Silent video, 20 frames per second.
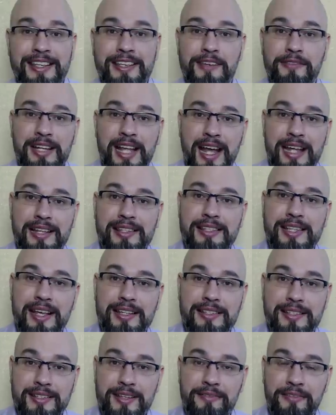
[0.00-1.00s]
является
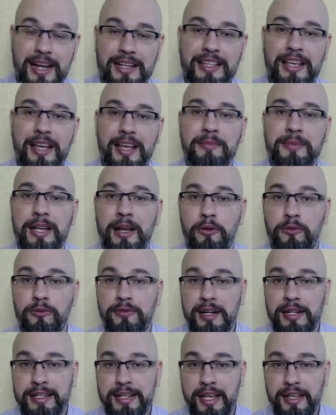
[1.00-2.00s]
основанием для
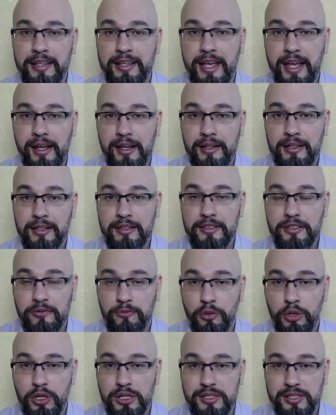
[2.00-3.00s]
увольнения с
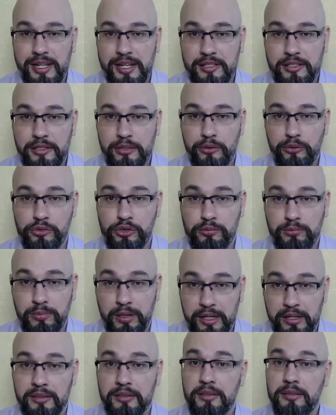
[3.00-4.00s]
воинской
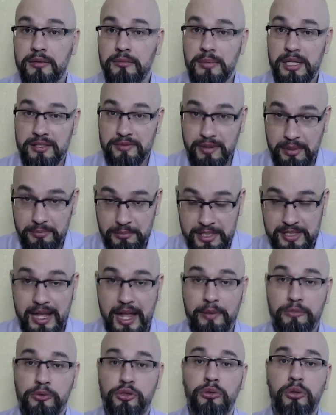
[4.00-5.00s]
службы. Мы с вами
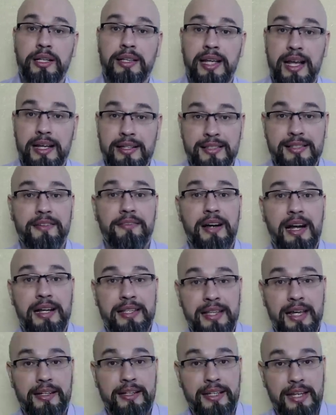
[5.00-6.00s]
знаем, что это
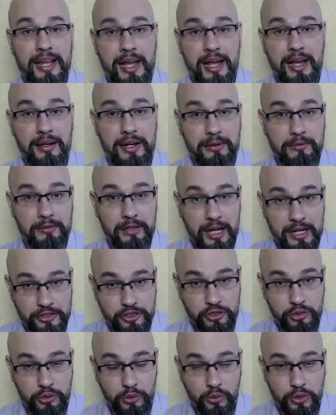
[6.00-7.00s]
основание для
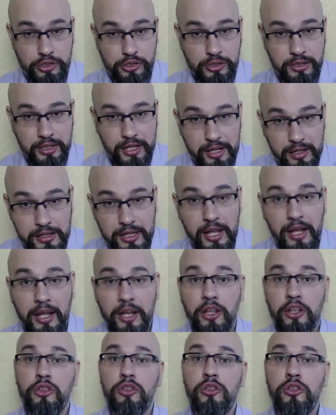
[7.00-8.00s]
отсрочки,
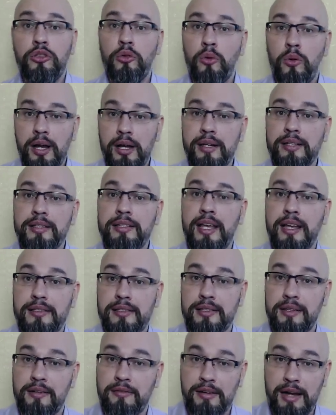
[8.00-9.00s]
но не
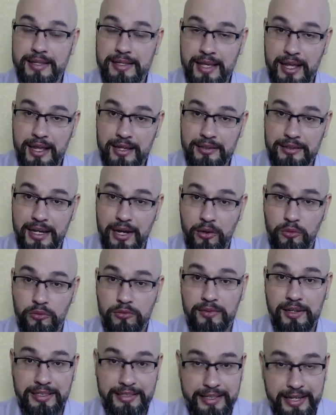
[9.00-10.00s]
основание для
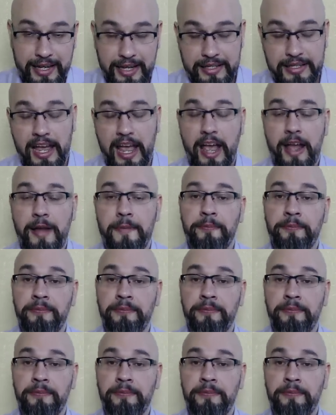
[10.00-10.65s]
увольнения.